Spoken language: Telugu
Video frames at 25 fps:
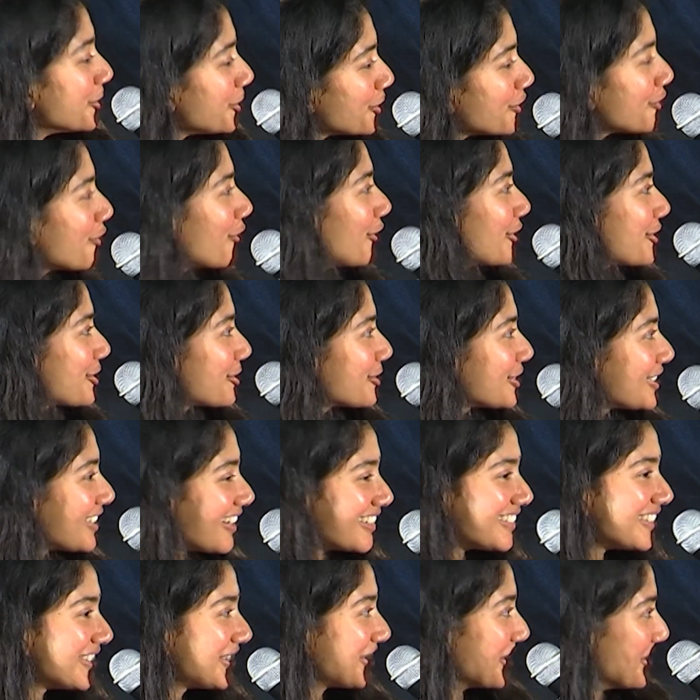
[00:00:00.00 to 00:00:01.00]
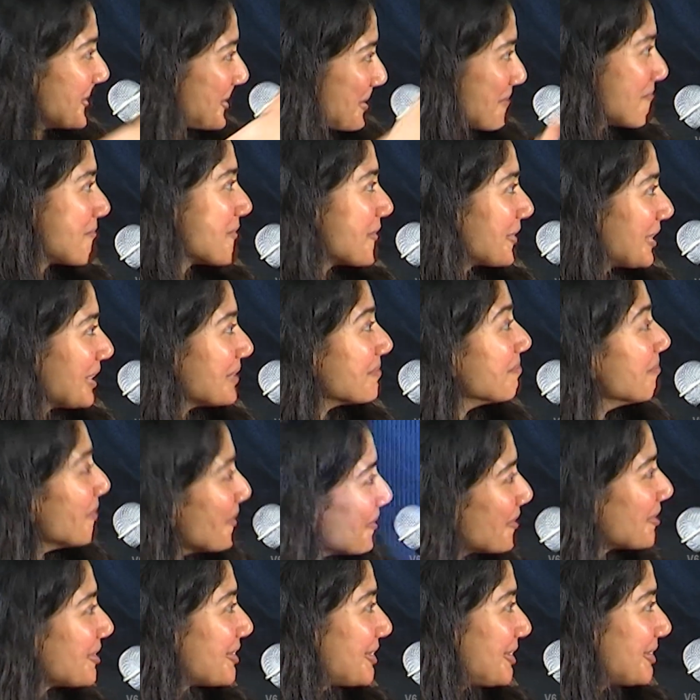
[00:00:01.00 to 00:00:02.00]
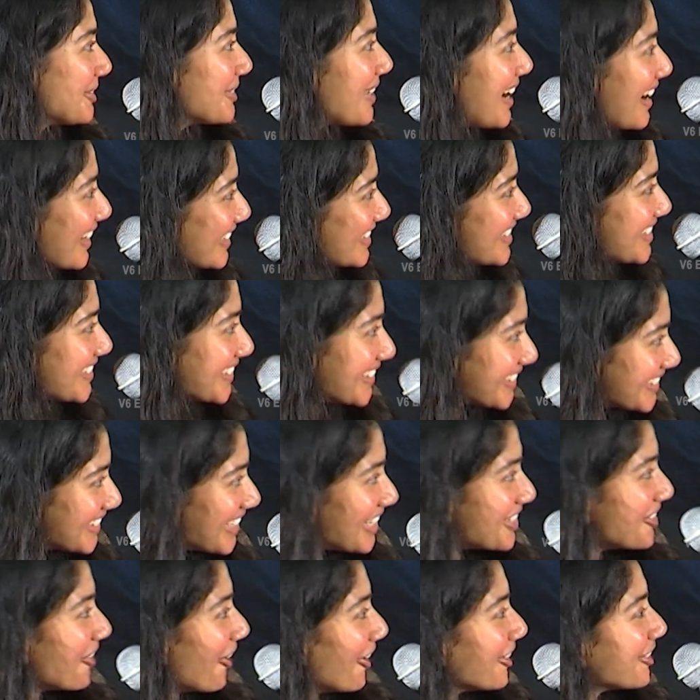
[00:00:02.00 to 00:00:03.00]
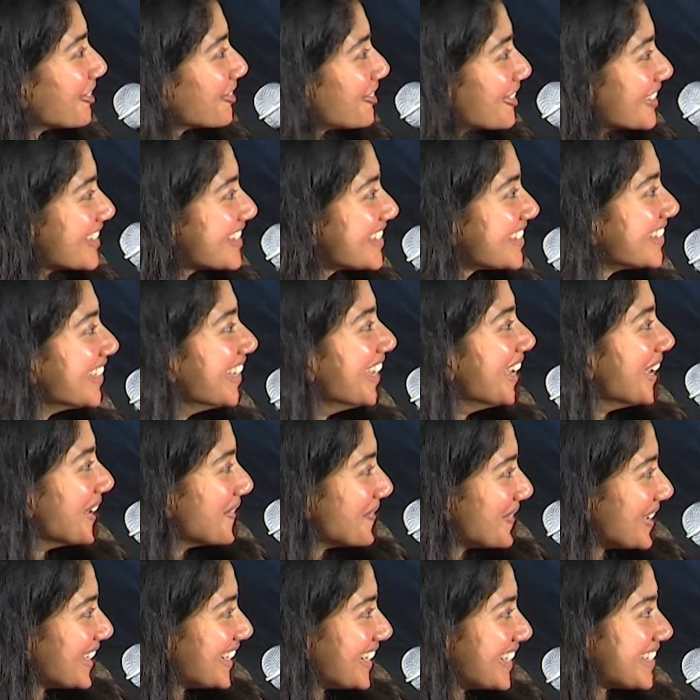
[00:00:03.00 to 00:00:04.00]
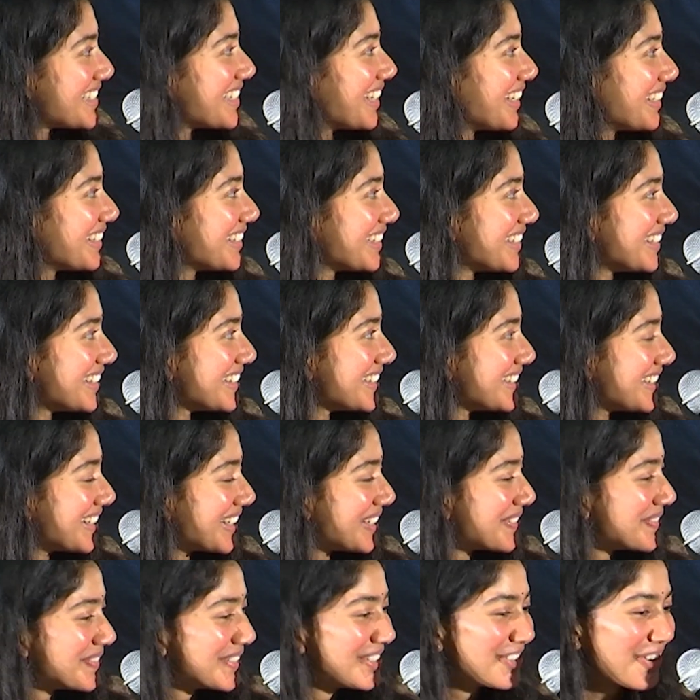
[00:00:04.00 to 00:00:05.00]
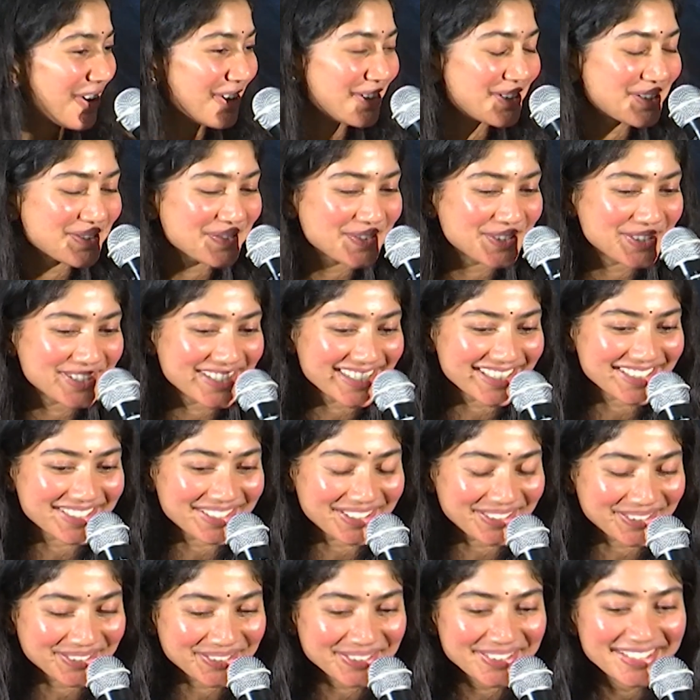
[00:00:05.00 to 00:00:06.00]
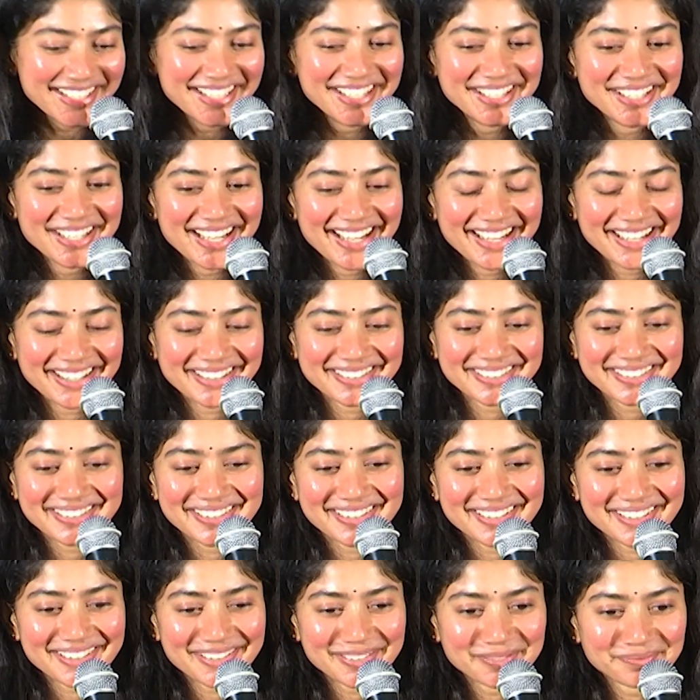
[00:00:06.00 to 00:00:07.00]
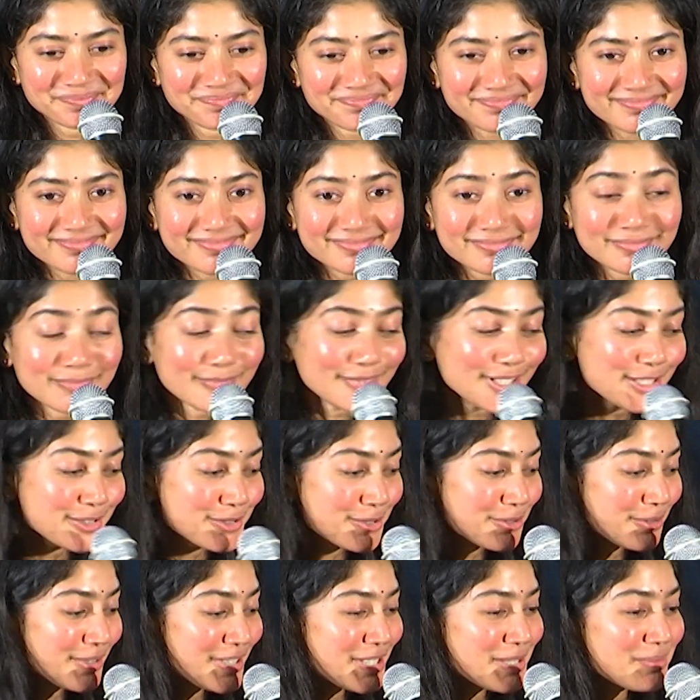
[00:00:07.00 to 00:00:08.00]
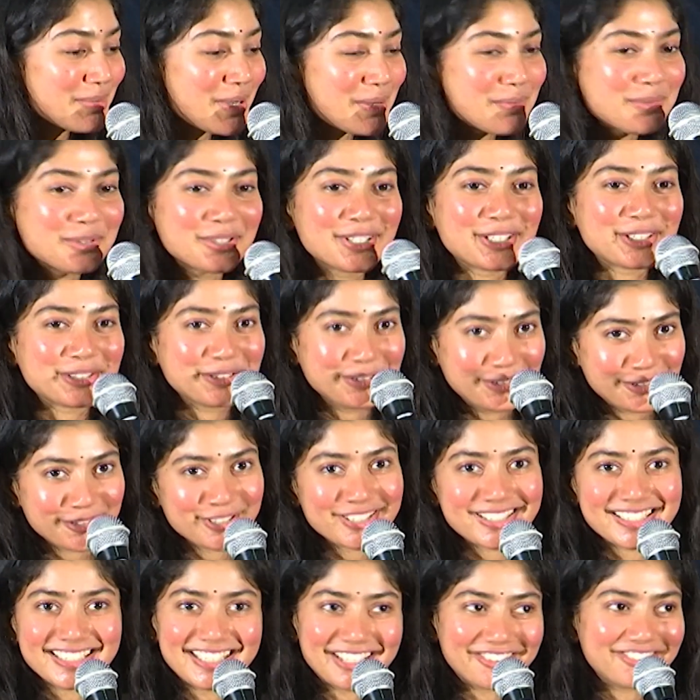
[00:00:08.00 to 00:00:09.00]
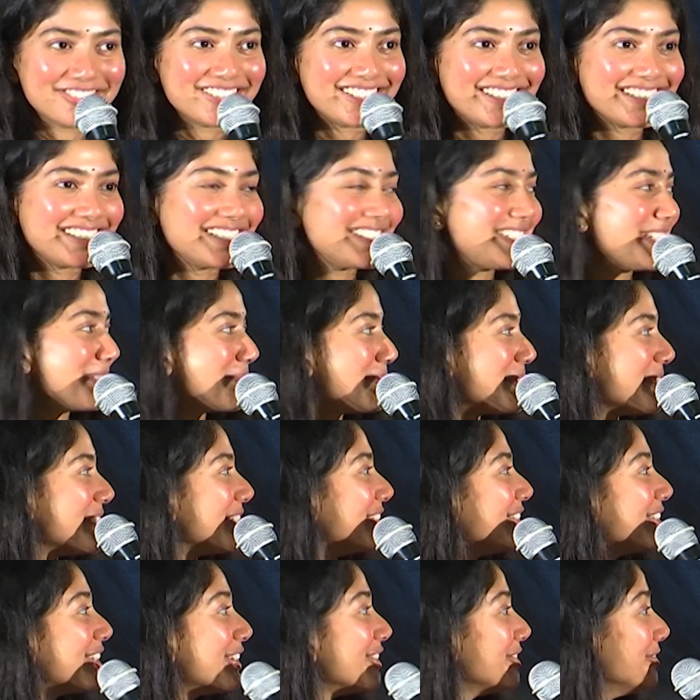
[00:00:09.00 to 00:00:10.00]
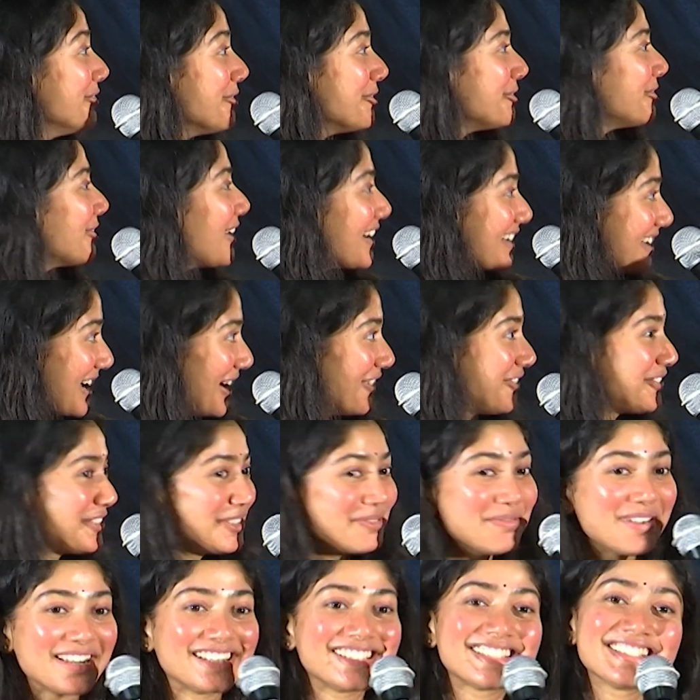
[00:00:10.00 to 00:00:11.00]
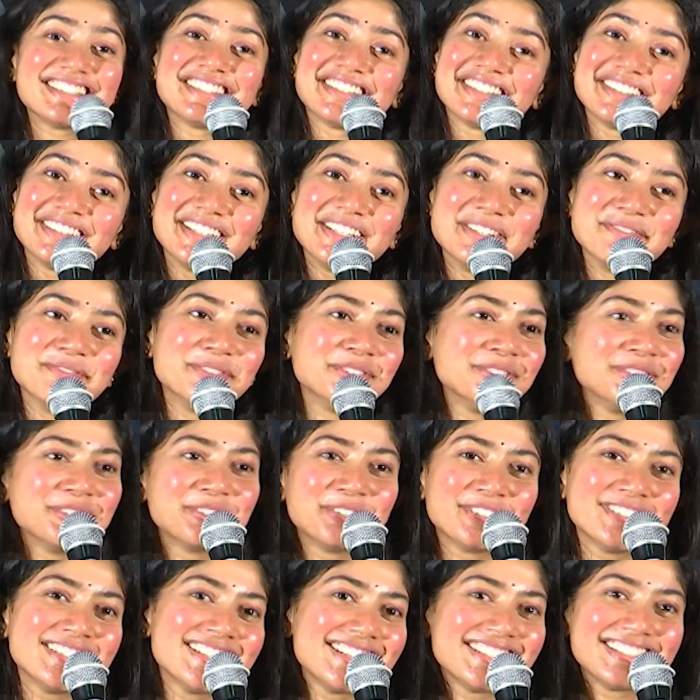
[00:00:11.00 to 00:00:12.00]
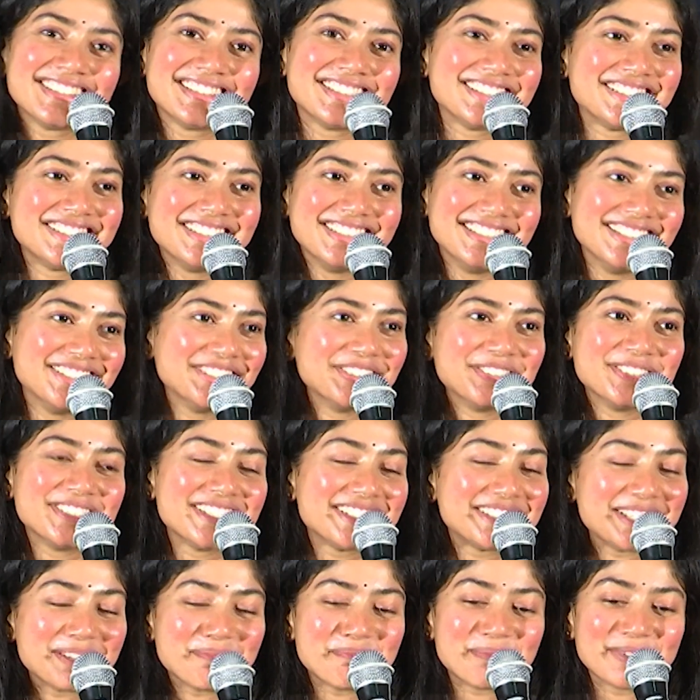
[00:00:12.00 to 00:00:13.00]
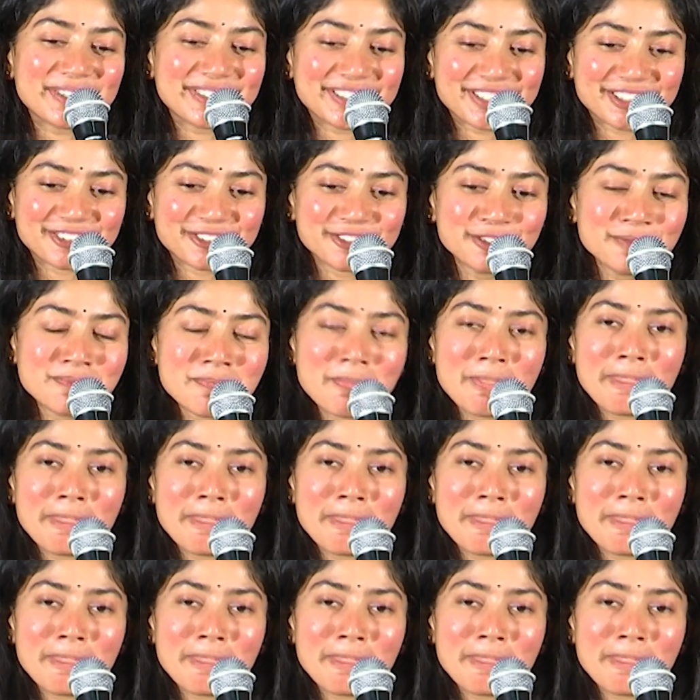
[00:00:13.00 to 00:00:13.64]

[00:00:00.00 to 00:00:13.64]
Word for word: యూ ఆల్సో స్టార్టెడ్ కంట్రిబ్యూటింగ్ మోర్ టు ఆర్ట్ సార్ దాన్ ఆల్ ఆఫ్ అస్ మీరే చాలా ఈ టైం కాంట్రిబ్యూట్ చేశారు అండ్ సురేష్ బాబు గారు గురించి డెఫినెట్గా చెప్పాలి ఎందుకంటే నో నో ఐ హ్యావ్ టు మెన్షన్ సరే దీని ముందు కూడా నేను దీని గురించి చెప్పట్లేదు